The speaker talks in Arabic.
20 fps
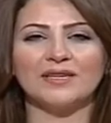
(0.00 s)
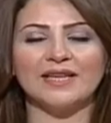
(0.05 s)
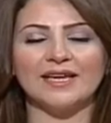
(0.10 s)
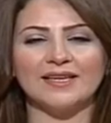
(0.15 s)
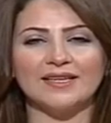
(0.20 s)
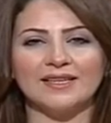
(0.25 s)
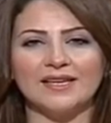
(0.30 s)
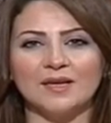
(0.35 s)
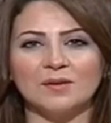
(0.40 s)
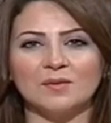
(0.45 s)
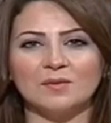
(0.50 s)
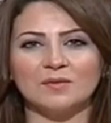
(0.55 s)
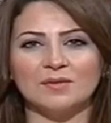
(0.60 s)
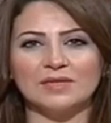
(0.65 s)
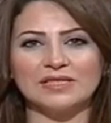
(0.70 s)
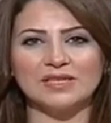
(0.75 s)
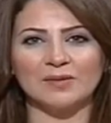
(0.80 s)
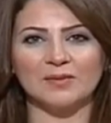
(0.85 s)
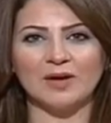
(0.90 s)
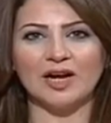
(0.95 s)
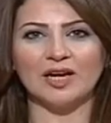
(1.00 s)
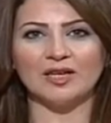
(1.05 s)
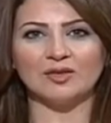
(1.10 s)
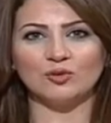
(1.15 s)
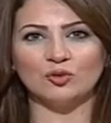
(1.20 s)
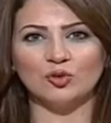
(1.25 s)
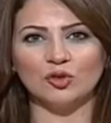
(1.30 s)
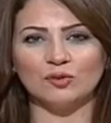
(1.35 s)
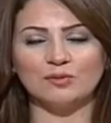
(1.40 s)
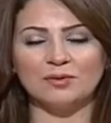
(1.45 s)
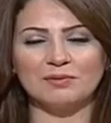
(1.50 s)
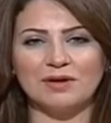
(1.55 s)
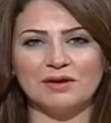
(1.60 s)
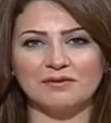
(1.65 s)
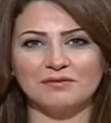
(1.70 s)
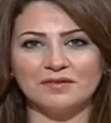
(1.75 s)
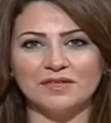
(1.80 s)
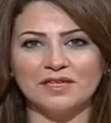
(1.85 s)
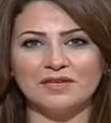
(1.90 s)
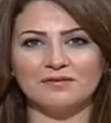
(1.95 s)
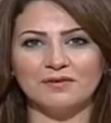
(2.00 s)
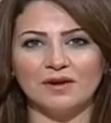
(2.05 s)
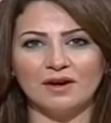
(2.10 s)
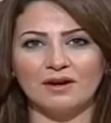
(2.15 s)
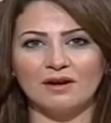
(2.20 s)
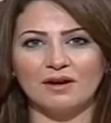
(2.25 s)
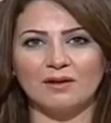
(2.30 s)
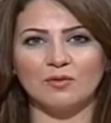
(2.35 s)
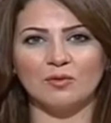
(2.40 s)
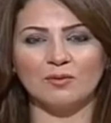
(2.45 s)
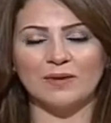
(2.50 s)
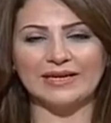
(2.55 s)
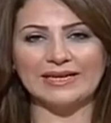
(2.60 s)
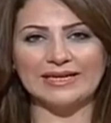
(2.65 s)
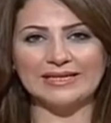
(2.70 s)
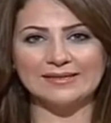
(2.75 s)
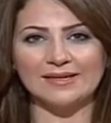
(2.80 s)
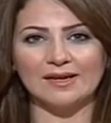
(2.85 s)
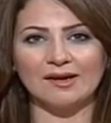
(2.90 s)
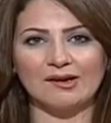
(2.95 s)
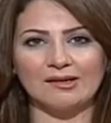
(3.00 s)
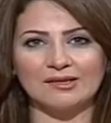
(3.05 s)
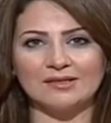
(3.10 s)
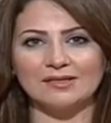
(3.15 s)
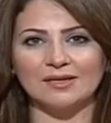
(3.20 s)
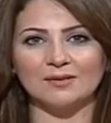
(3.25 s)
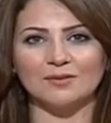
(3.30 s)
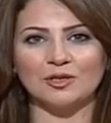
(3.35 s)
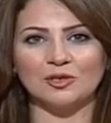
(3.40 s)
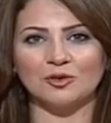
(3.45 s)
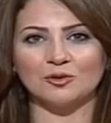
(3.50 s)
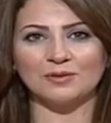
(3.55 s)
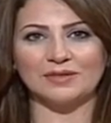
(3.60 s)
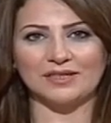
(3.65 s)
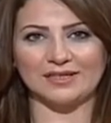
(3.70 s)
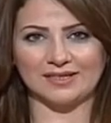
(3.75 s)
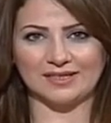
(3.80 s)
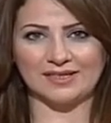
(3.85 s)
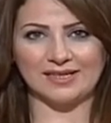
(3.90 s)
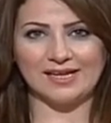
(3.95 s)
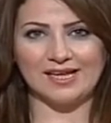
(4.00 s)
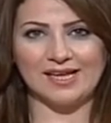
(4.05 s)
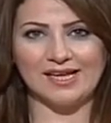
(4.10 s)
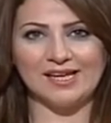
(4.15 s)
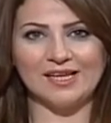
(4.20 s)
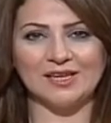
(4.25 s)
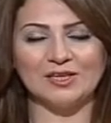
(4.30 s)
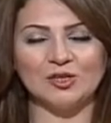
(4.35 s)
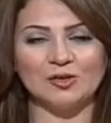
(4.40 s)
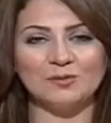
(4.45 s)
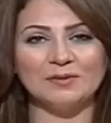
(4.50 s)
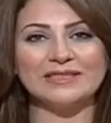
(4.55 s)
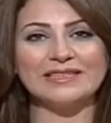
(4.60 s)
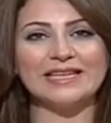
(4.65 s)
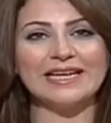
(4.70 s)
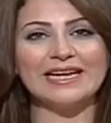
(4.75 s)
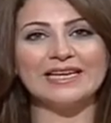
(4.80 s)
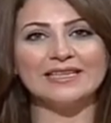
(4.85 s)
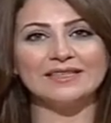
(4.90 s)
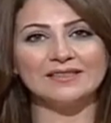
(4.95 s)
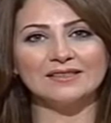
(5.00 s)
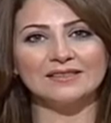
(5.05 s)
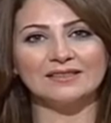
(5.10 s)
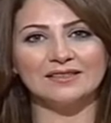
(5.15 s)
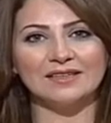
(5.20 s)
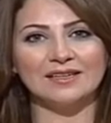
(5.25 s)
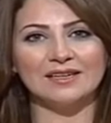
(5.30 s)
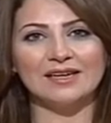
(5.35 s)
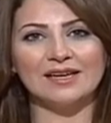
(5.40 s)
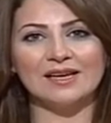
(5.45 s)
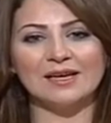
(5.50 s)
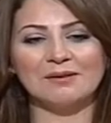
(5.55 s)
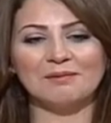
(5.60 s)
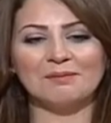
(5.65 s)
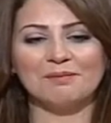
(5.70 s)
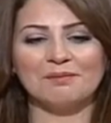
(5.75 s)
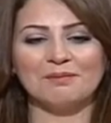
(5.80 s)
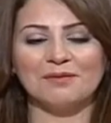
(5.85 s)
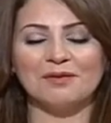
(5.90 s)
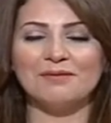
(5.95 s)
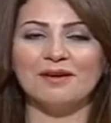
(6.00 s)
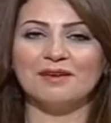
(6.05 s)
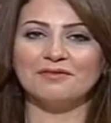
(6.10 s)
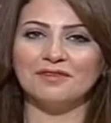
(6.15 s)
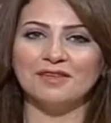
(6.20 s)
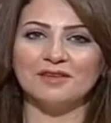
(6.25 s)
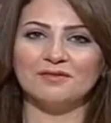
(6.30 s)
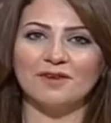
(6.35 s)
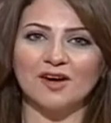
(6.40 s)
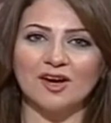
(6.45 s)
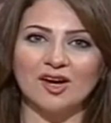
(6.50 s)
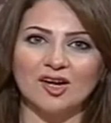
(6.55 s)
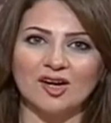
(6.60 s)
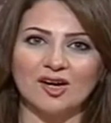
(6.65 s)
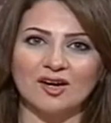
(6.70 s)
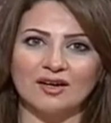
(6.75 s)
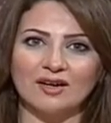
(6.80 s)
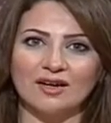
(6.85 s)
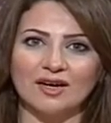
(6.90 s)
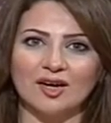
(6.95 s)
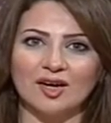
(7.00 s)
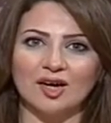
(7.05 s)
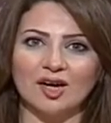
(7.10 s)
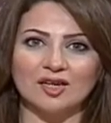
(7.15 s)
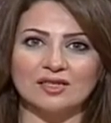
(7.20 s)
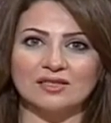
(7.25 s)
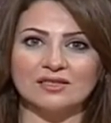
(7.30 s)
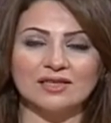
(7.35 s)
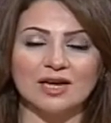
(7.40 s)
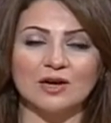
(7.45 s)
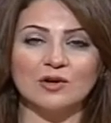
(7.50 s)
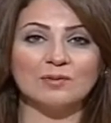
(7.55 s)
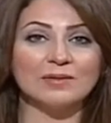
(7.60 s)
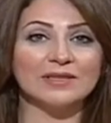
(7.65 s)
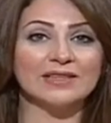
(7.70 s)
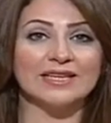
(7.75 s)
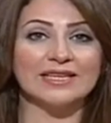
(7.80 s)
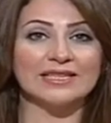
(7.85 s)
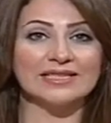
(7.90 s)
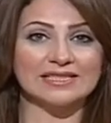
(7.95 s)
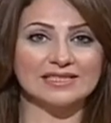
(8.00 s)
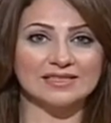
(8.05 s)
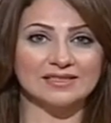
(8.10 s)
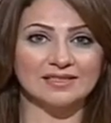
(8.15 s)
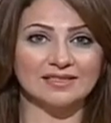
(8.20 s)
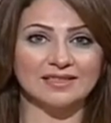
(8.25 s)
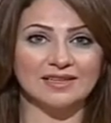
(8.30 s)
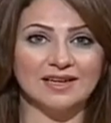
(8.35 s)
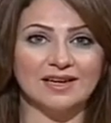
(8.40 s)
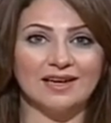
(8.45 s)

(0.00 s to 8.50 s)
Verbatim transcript: من ايام صباح النور بيبقى فيه فقره مميزه خاصه باليوم ده يوم الثلاث بيبقى فيه فقره خاصه قوي بالناس